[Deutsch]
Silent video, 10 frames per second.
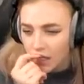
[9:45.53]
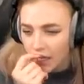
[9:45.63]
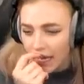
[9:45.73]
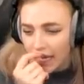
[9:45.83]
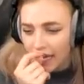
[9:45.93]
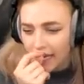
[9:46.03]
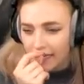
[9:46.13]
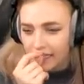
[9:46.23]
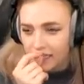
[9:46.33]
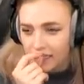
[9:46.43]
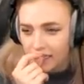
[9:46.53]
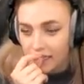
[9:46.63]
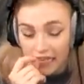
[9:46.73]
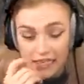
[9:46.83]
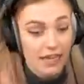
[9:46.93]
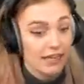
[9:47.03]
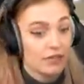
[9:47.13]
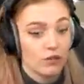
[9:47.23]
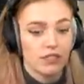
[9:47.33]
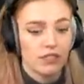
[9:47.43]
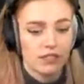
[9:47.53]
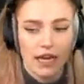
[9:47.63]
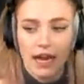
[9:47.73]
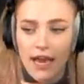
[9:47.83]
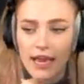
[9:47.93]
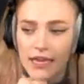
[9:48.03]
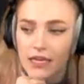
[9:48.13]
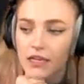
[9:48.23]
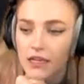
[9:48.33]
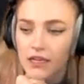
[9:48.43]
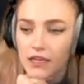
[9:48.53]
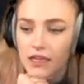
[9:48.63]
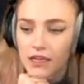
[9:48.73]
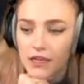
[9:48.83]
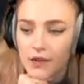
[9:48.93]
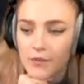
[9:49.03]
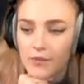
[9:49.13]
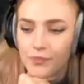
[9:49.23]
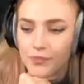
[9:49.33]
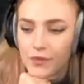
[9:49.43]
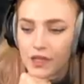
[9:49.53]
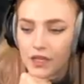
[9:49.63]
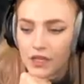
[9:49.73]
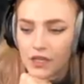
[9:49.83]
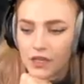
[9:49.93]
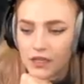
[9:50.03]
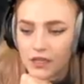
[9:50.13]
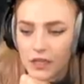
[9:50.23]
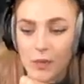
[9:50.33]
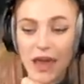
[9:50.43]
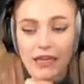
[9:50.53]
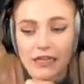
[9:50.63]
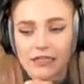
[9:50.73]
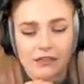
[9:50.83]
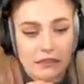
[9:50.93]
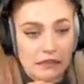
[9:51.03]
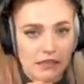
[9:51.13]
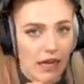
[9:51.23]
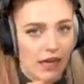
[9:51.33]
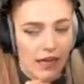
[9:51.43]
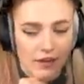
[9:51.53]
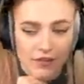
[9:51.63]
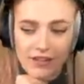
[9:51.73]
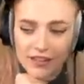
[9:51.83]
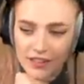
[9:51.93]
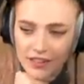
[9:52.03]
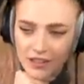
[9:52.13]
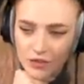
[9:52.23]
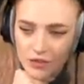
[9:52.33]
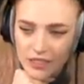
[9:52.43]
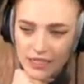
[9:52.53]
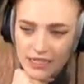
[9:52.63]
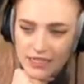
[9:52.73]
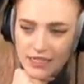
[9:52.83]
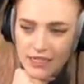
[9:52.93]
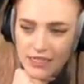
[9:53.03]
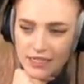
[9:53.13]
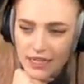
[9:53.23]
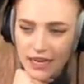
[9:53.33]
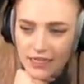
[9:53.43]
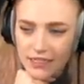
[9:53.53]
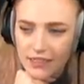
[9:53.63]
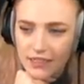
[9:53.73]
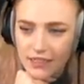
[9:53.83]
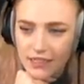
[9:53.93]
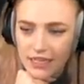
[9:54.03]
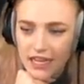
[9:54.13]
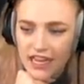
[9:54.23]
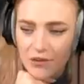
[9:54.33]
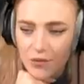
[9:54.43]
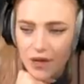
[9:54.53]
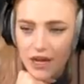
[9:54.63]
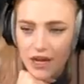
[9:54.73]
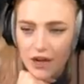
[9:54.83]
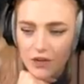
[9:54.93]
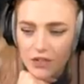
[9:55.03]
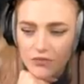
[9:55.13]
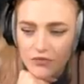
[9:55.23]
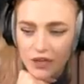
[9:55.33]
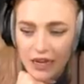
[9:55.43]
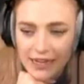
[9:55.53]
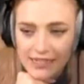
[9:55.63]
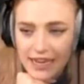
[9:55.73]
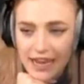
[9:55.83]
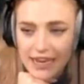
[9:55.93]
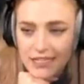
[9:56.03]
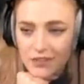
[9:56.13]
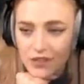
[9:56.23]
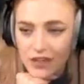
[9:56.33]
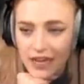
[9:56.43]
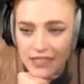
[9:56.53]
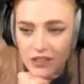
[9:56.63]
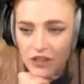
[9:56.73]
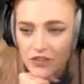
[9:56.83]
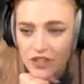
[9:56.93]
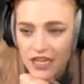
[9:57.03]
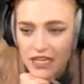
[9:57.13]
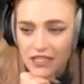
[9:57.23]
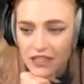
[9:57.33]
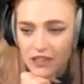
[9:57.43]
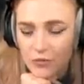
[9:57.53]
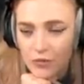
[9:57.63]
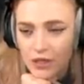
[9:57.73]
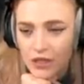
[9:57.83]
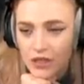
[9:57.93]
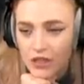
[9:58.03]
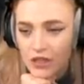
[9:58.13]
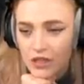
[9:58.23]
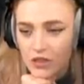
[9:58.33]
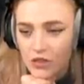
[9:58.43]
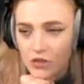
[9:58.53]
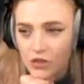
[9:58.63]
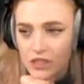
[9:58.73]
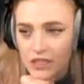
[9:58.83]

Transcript: Ein, ganz eindeutig, ein ähm, Gebäck. Keine Ahnung. Und das ist eine Creme aus vielleicht Eis, vielleicht auch etwas anderem. Und